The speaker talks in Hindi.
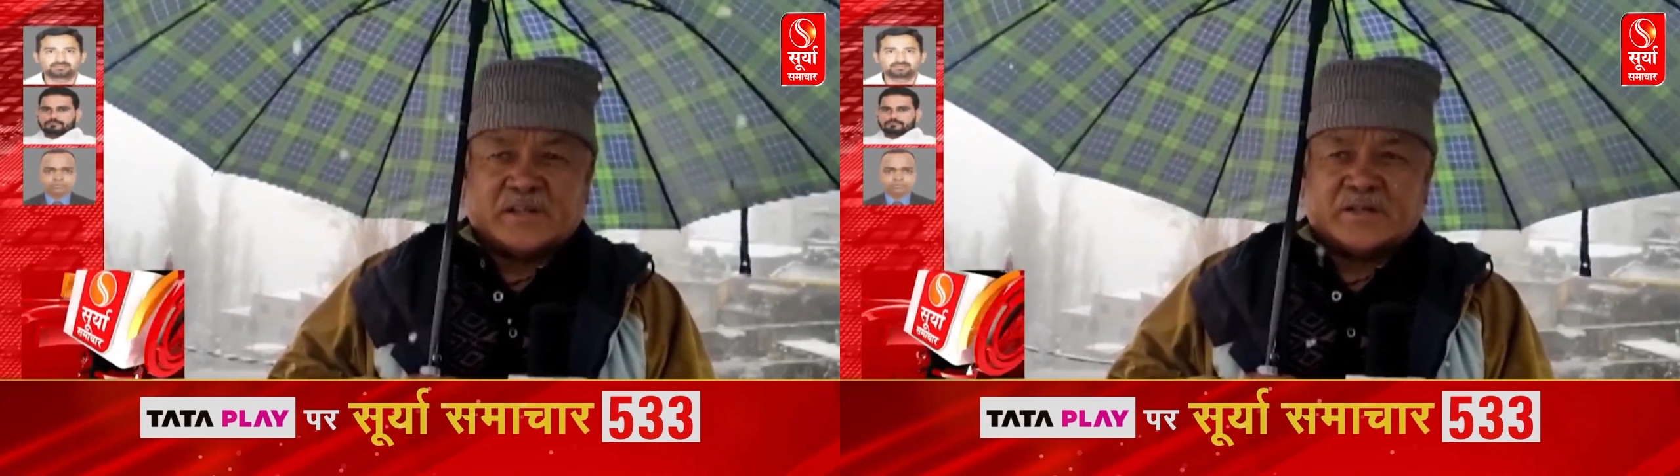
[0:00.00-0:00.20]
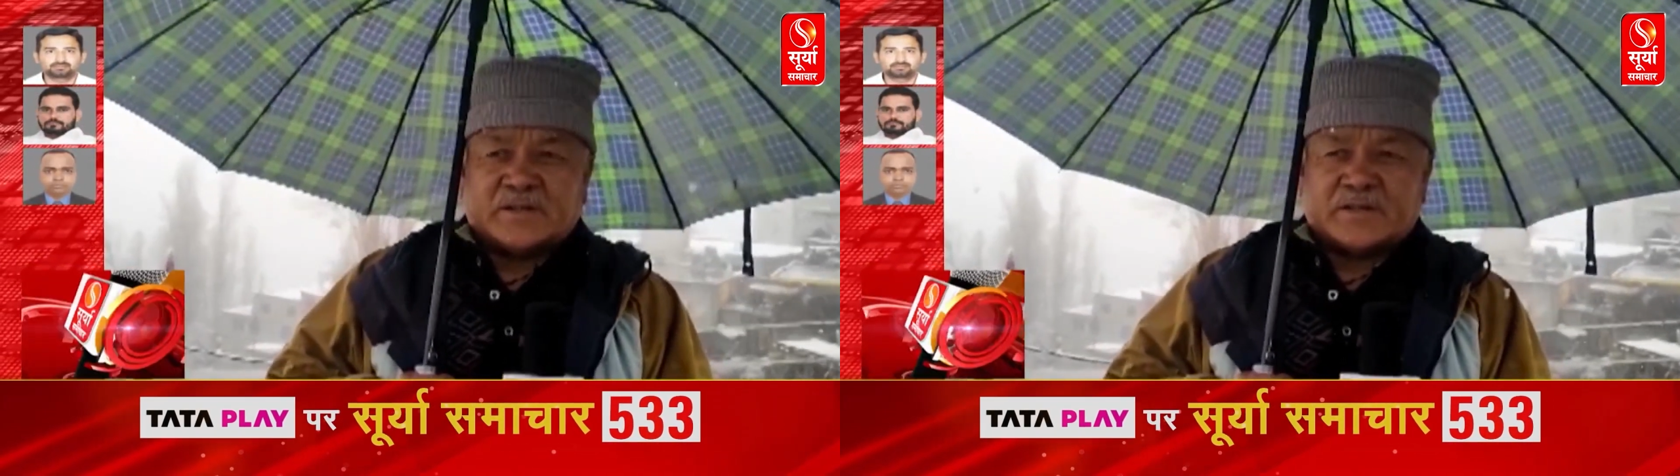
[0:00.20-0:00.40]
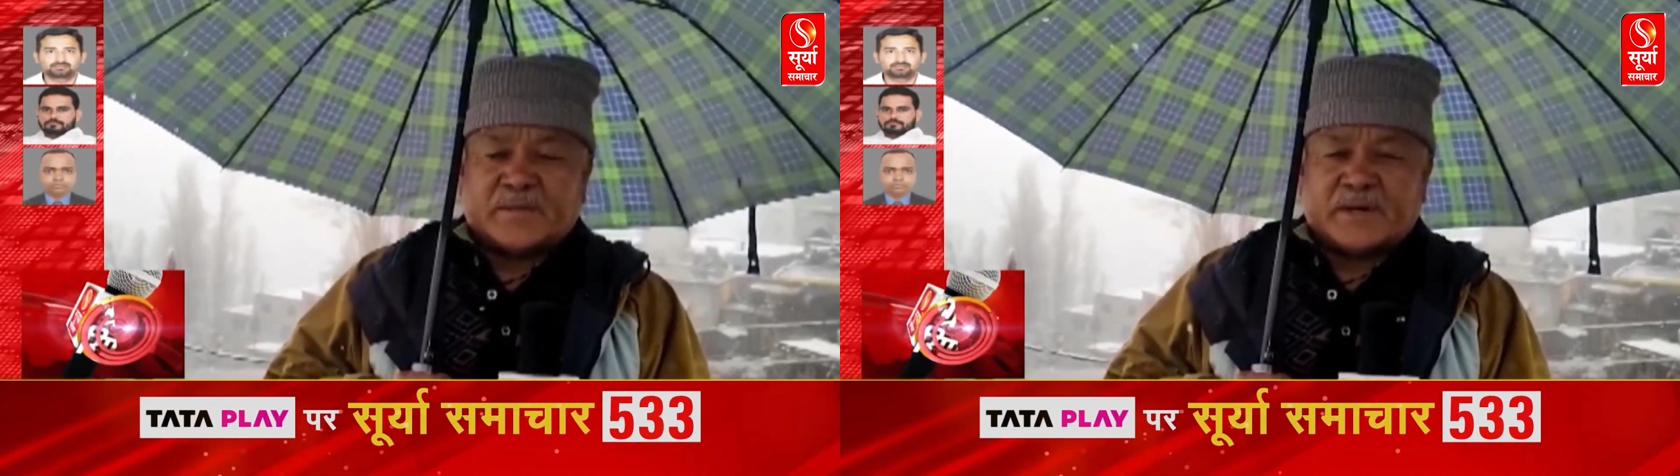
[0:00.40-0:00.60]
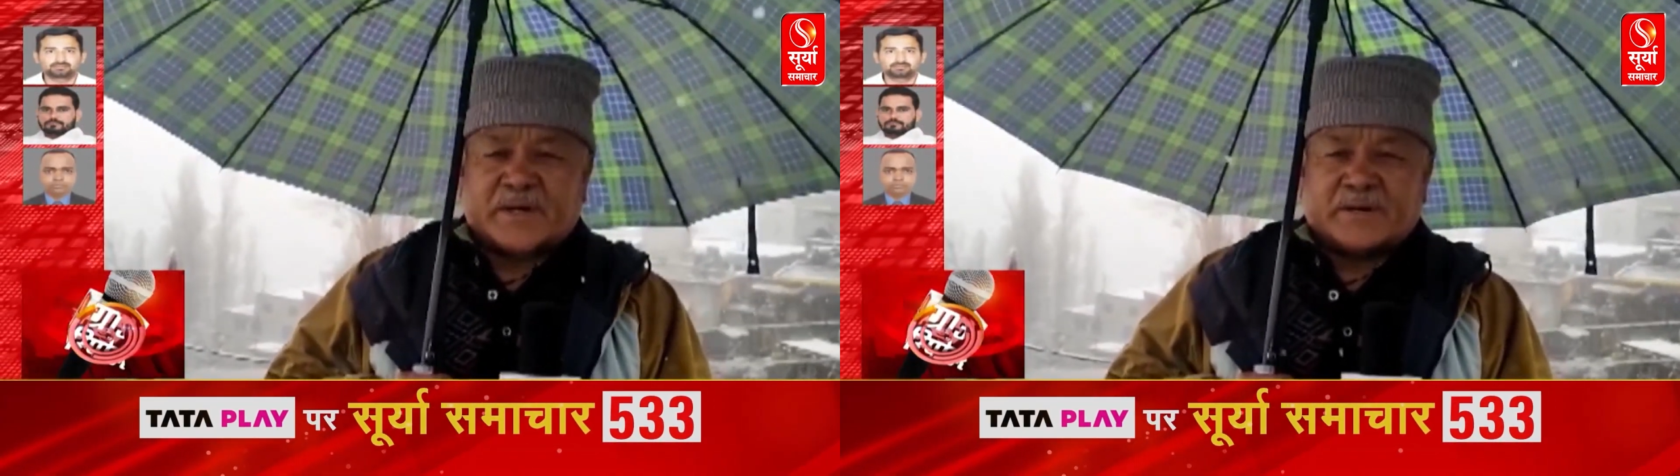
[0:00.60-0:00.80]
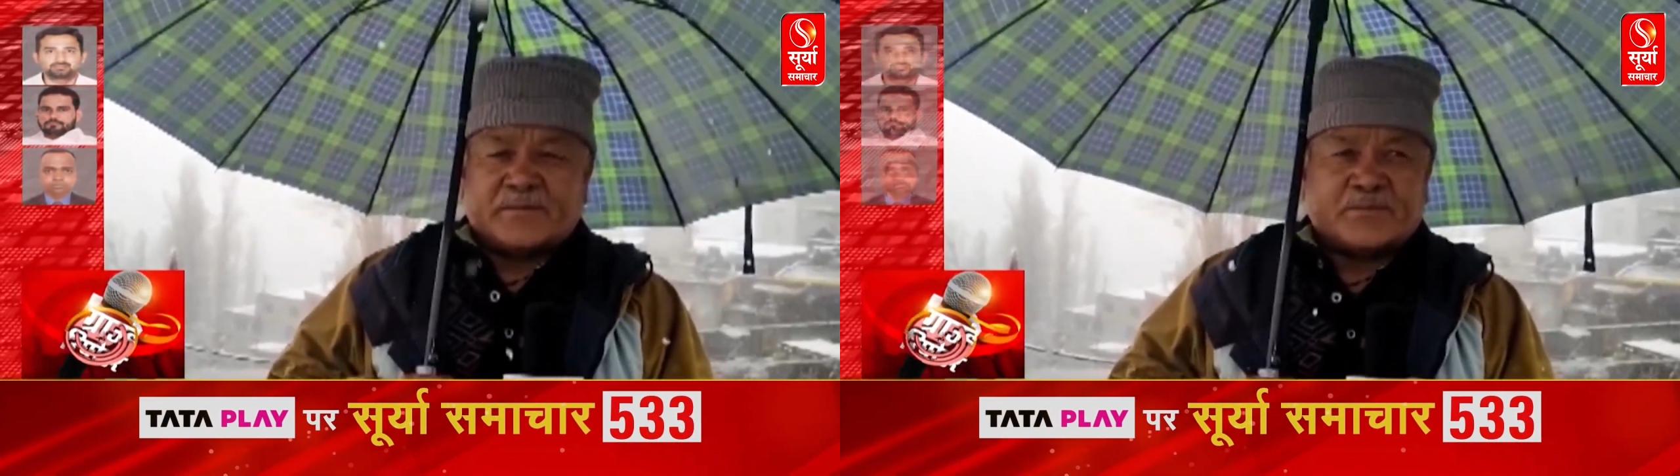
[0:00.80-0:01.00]
इस समय
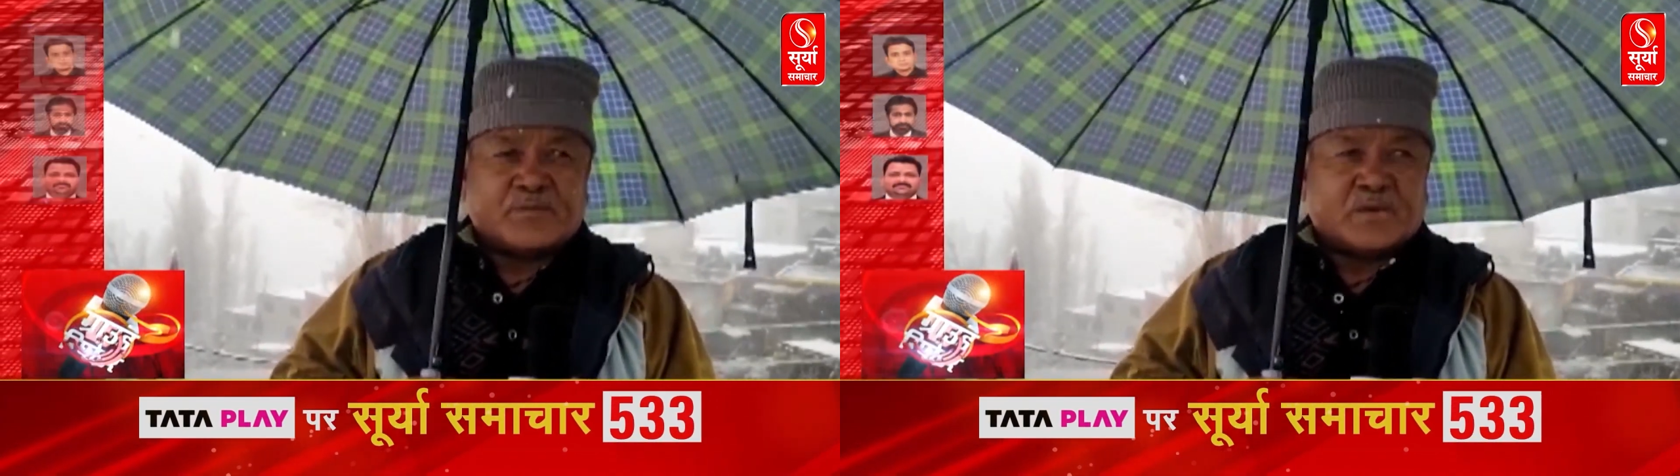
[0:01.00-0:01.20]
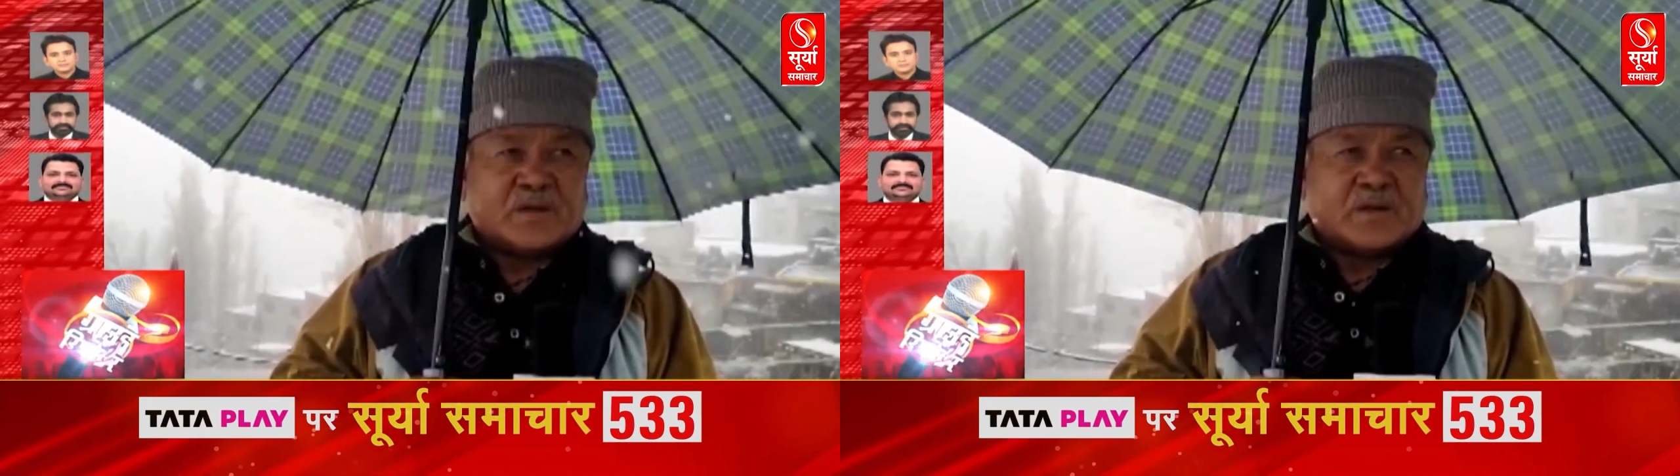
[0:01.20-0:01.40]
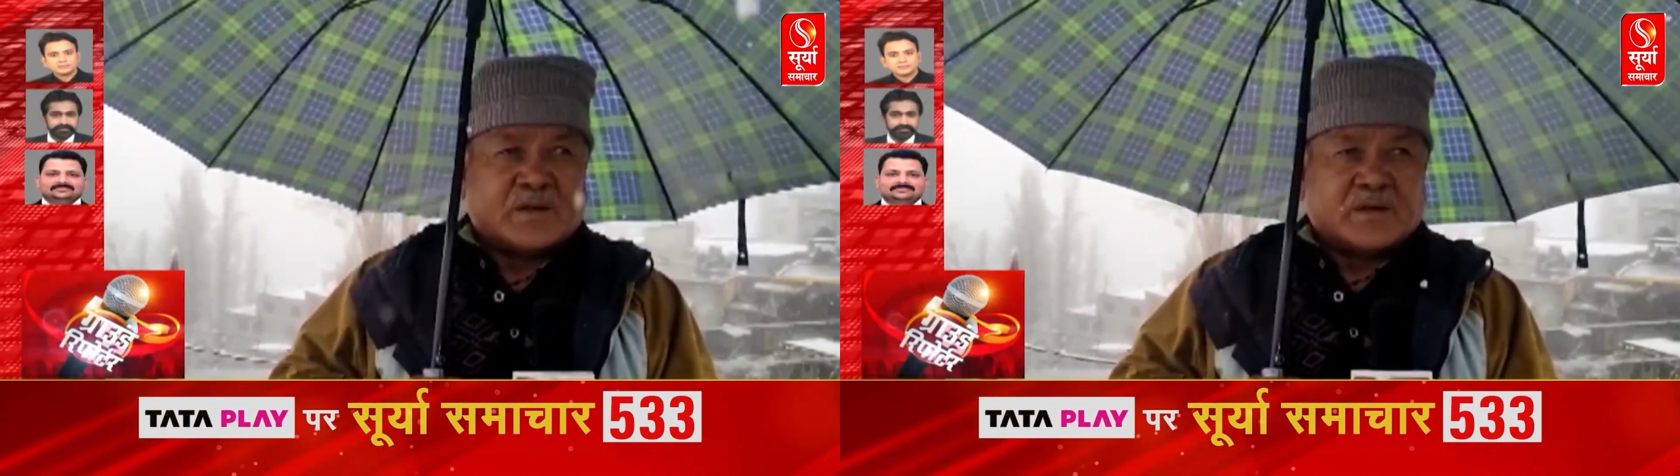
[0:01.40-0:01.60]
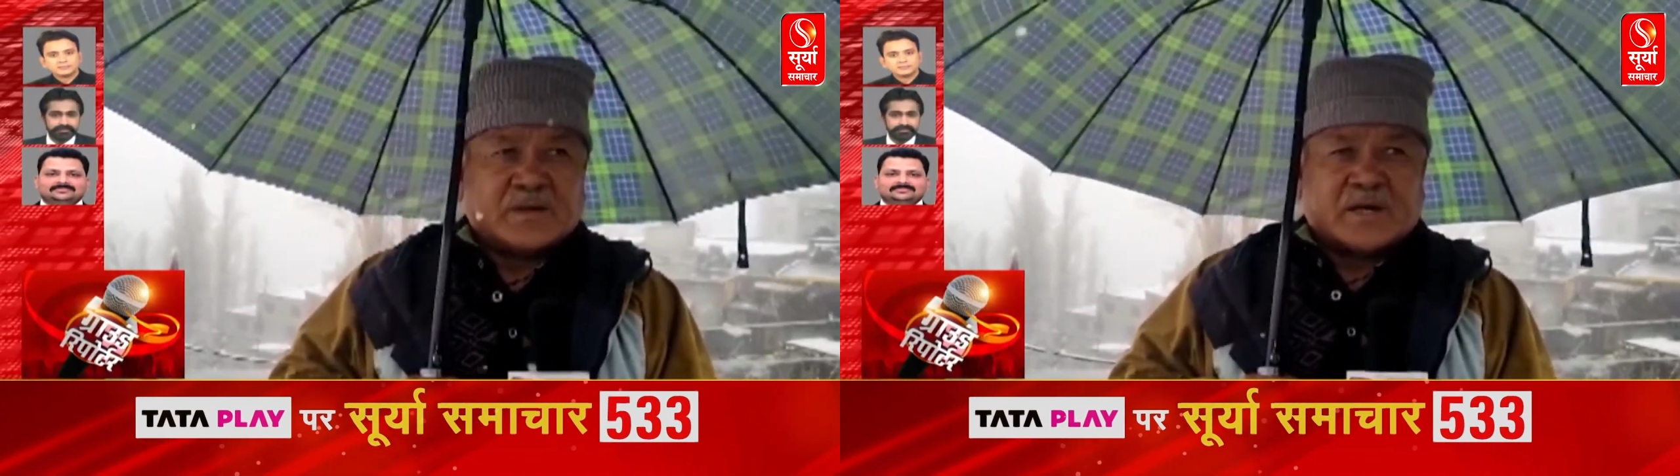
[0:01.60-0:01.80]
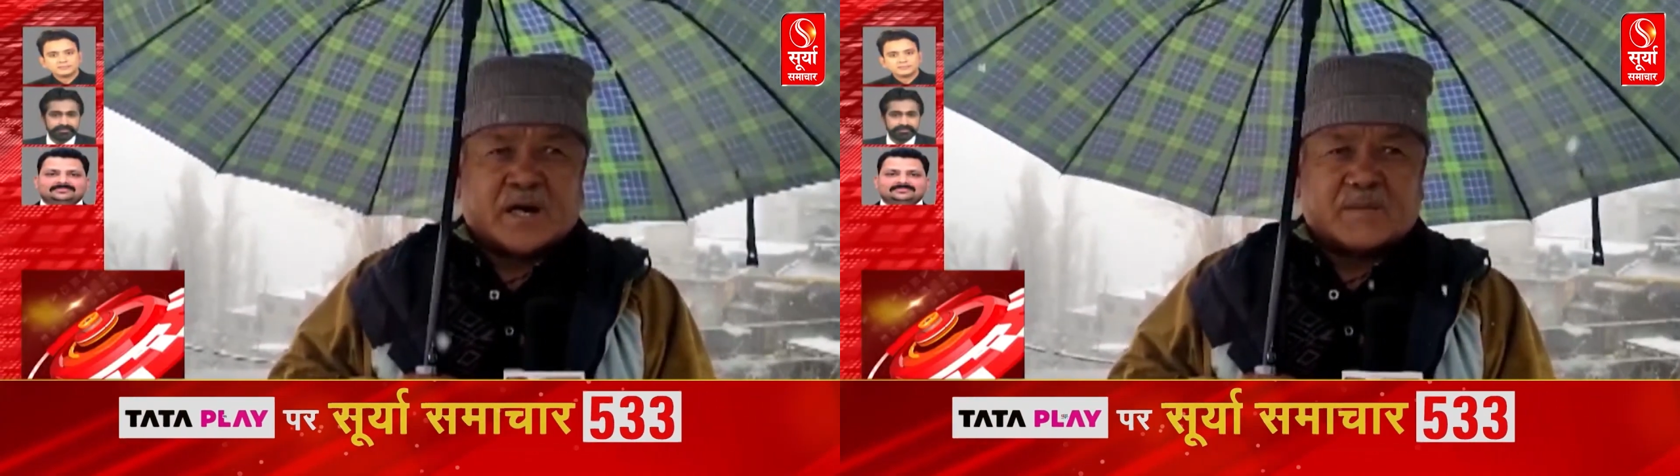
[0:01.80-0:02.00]

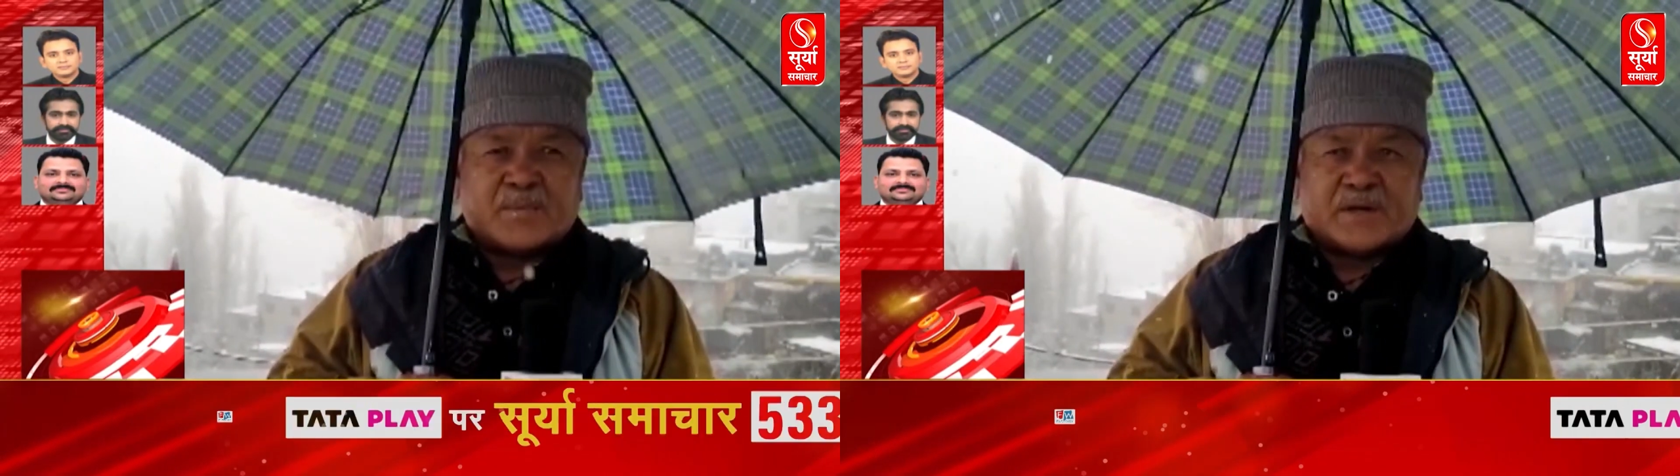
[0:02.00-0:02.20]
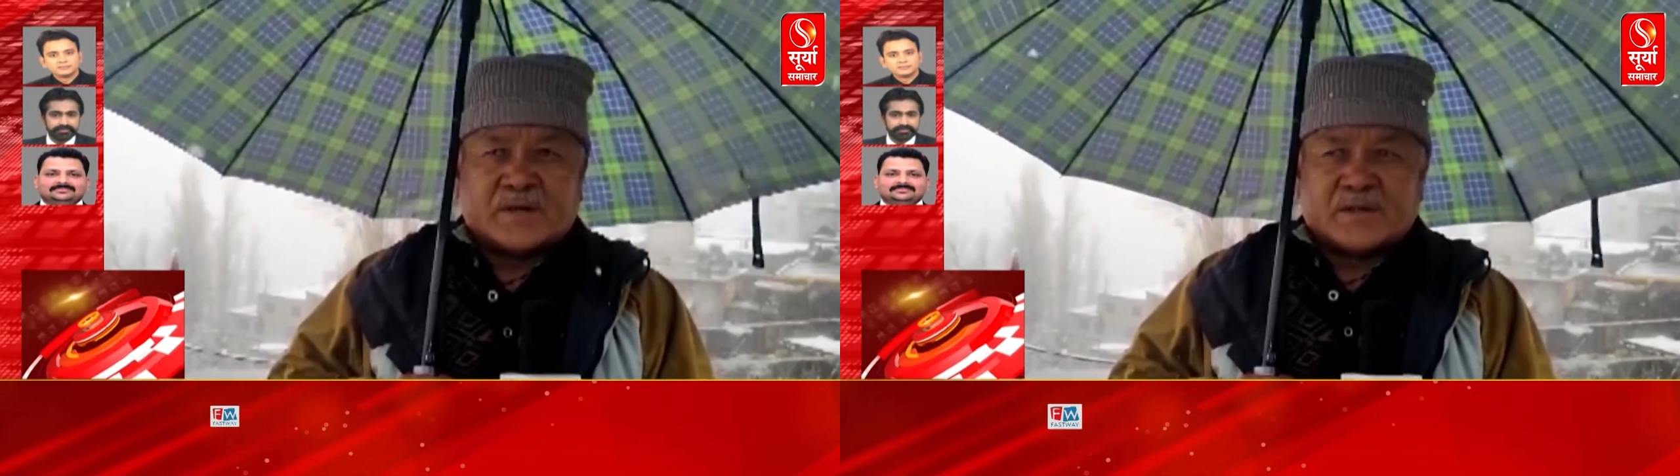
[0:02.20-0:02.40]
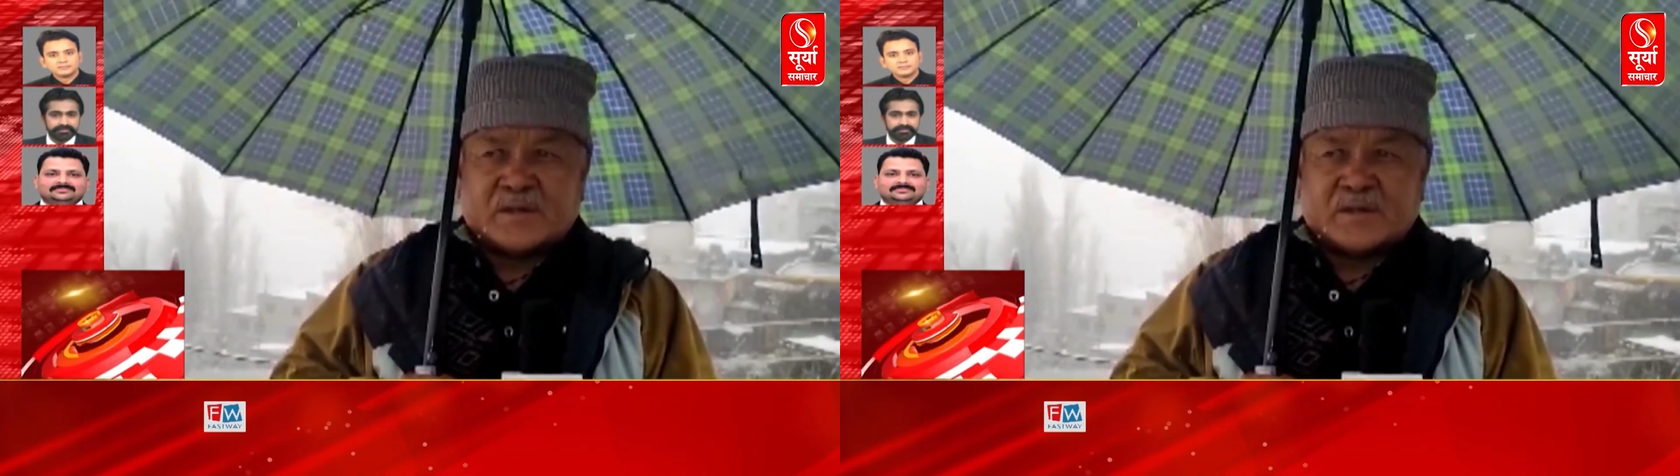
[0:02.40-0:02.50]
यहाँ पर